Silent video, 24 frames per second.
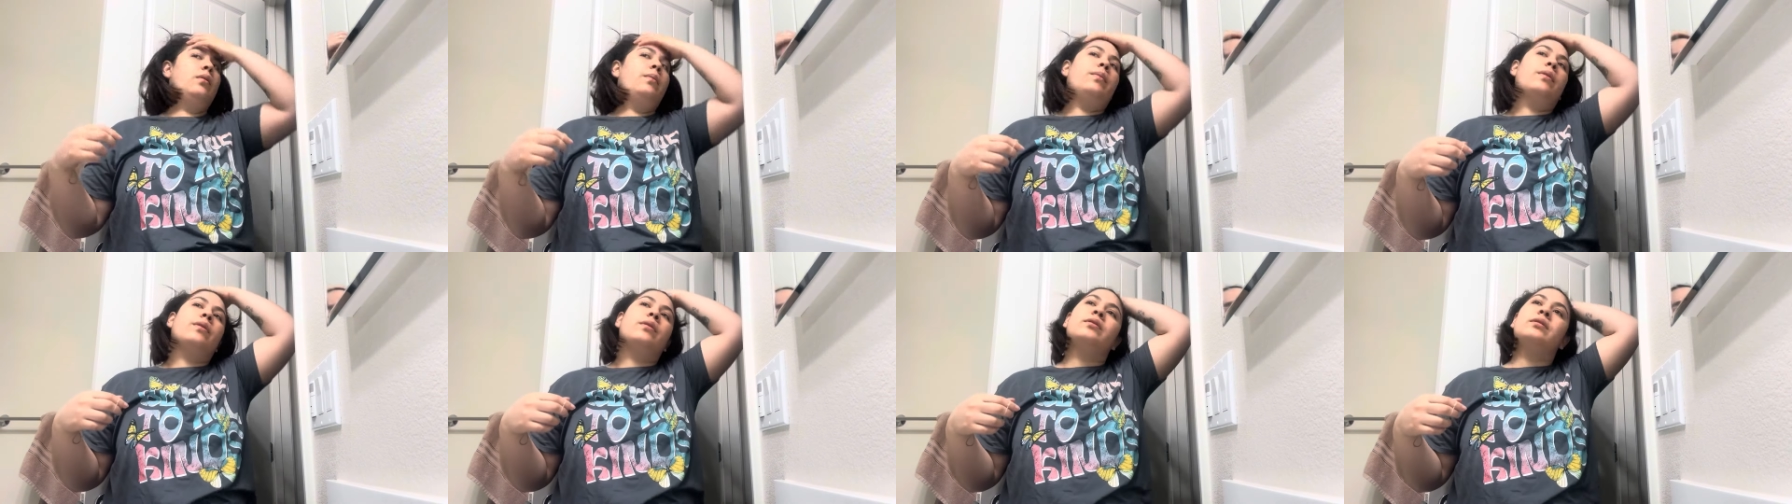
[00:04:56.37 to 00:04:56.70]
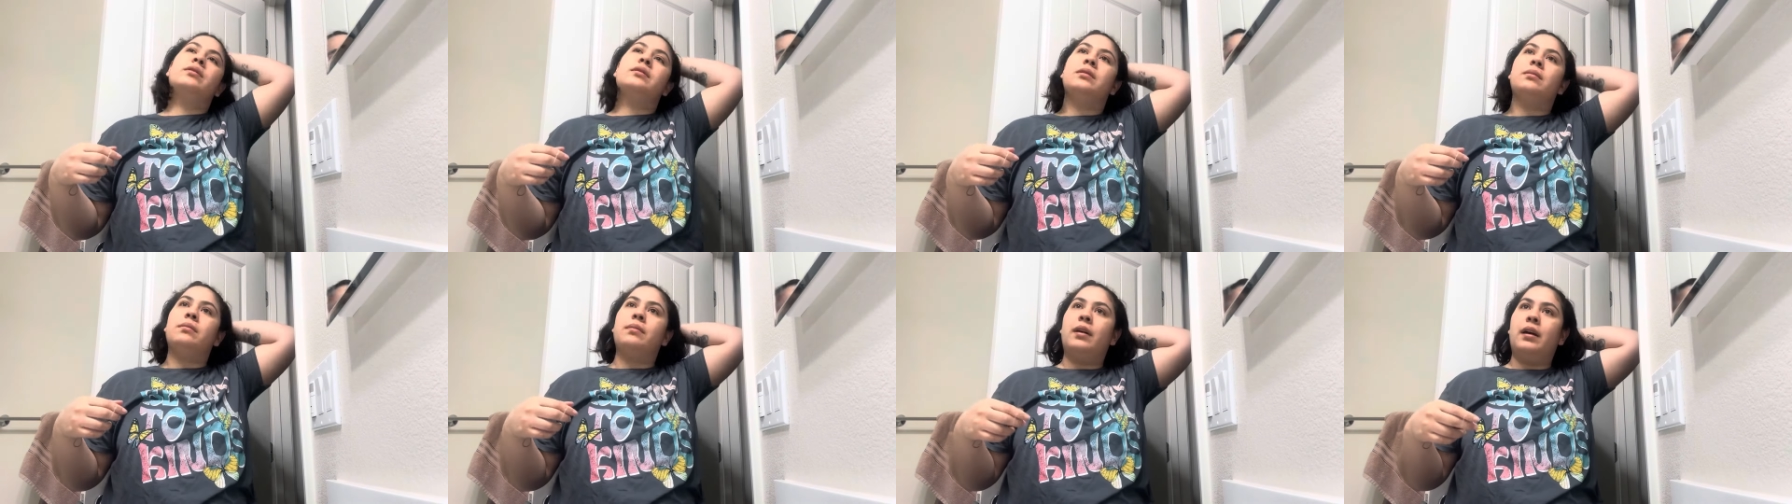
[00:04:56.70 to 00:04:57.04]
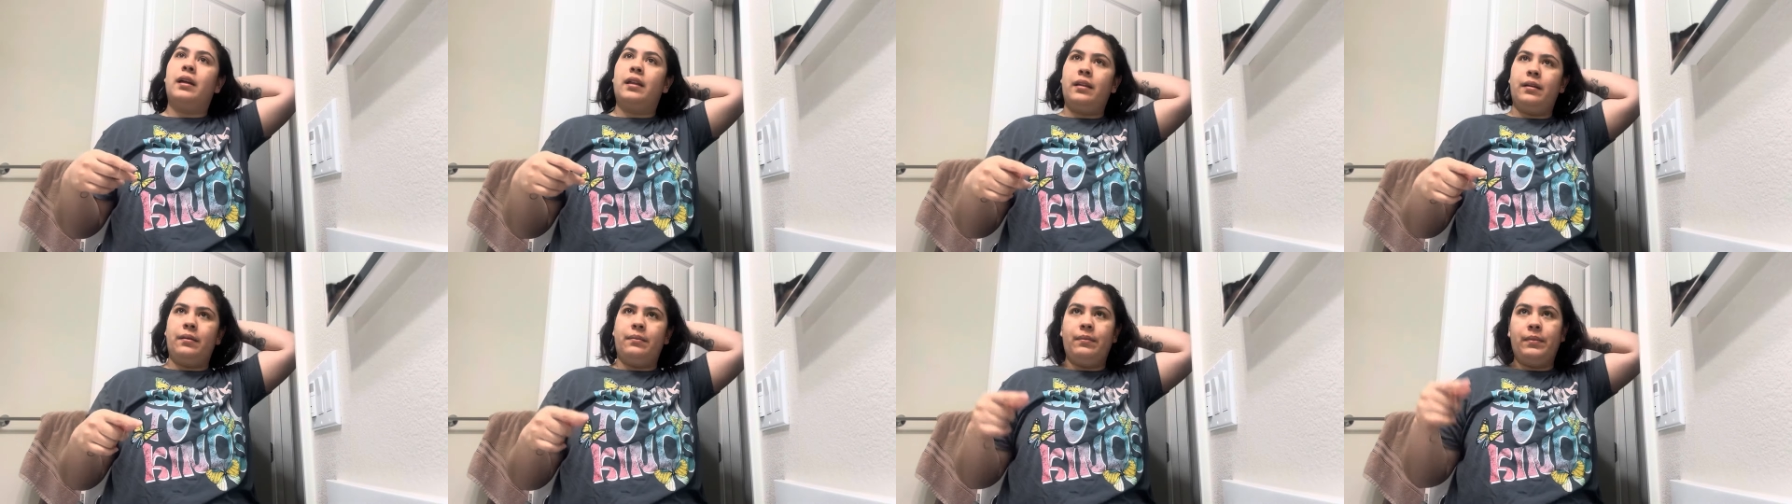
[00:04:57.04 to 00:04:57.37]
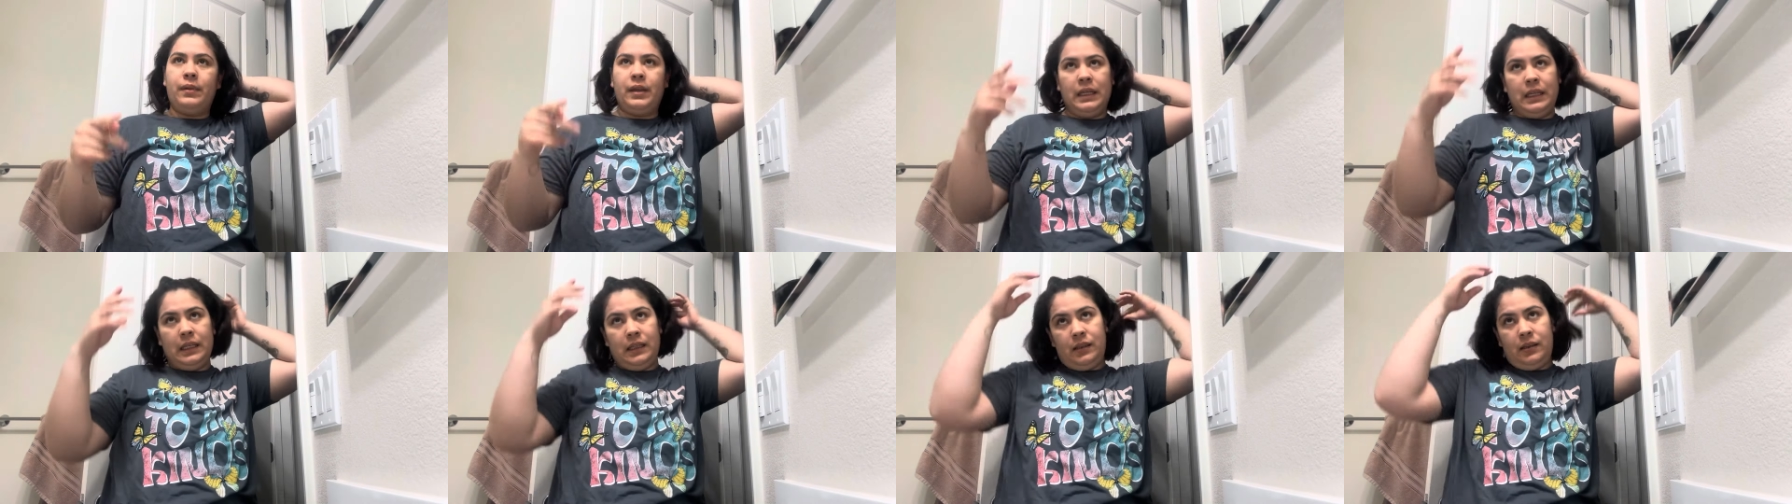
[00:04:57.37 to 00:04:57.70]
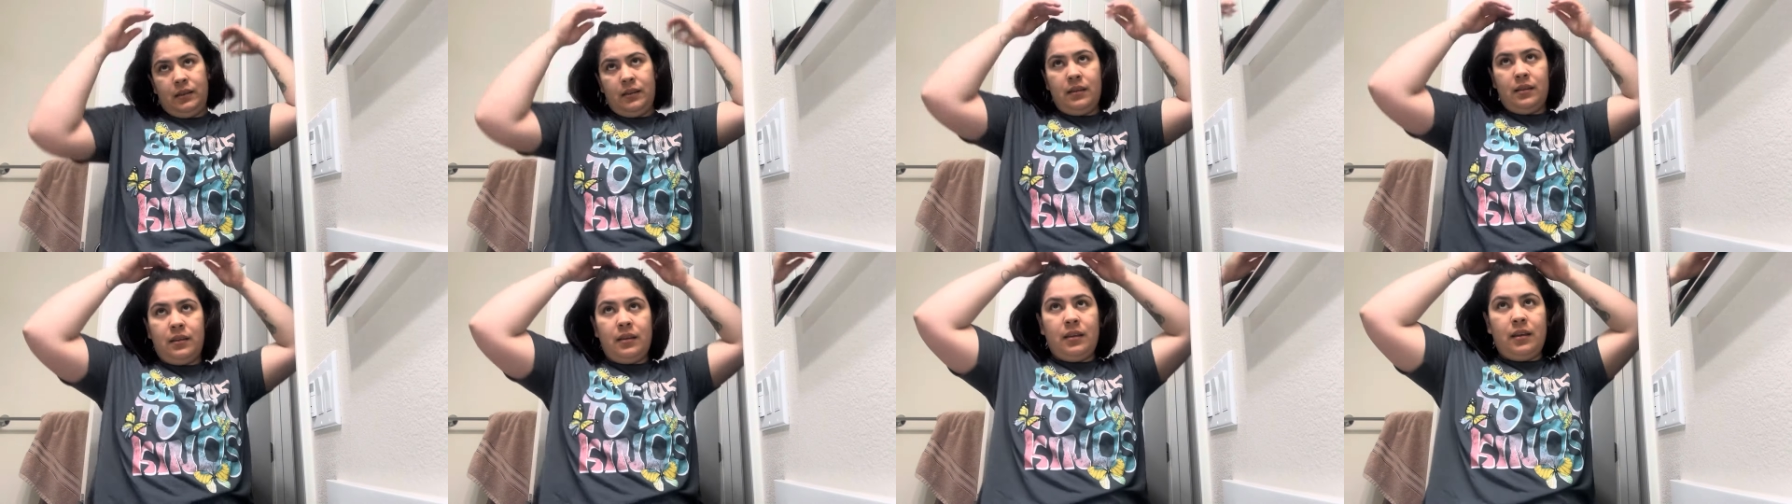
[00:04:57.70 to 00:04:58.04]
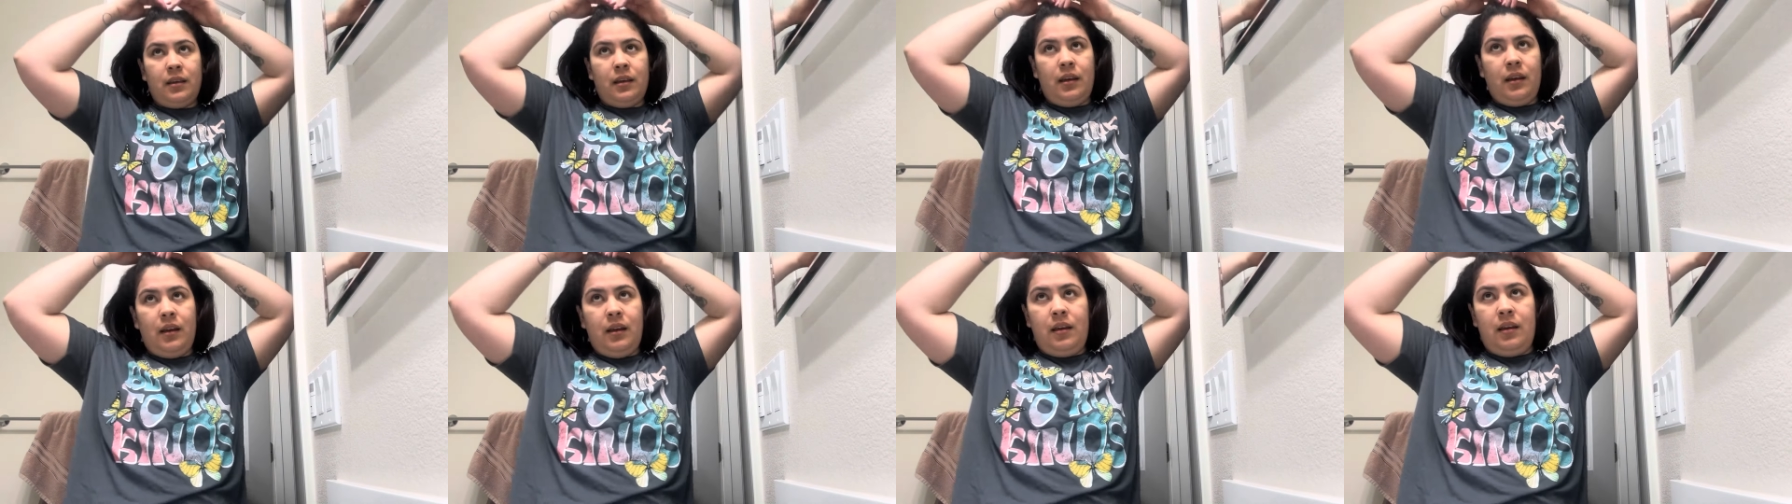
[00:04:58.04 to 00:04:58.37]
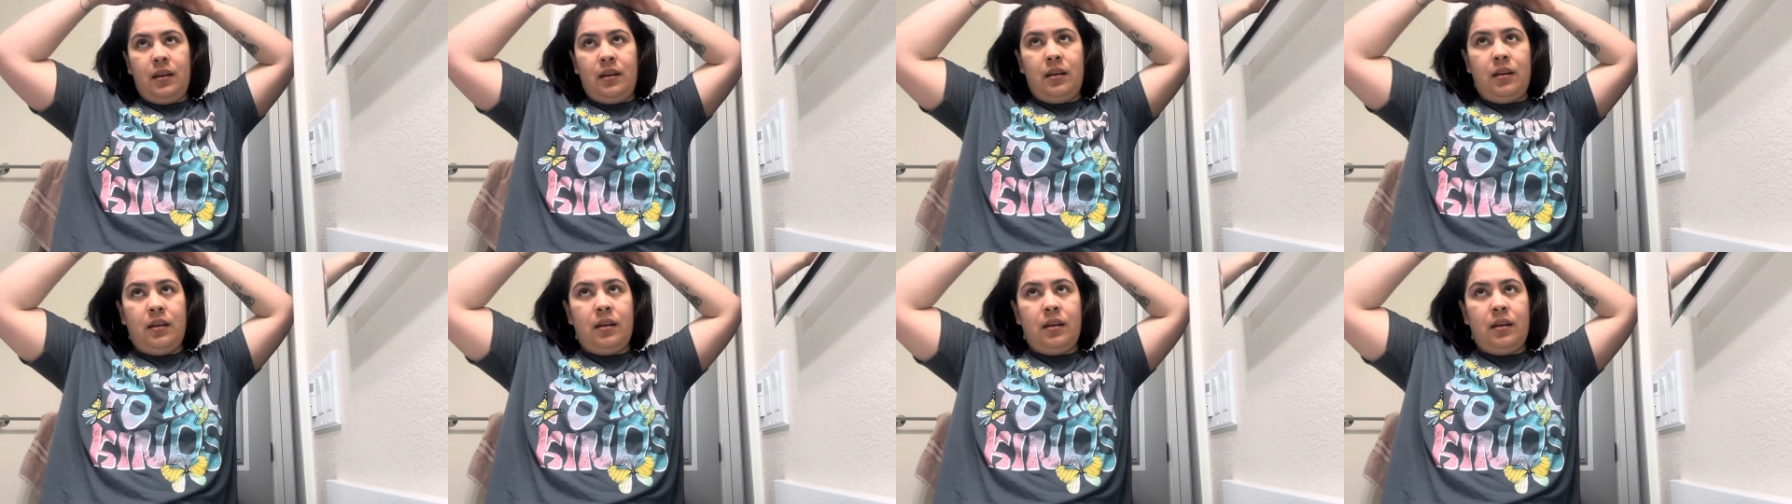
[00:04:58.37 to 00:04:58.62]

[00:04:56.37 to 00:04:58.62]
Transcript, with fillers: aproximadamente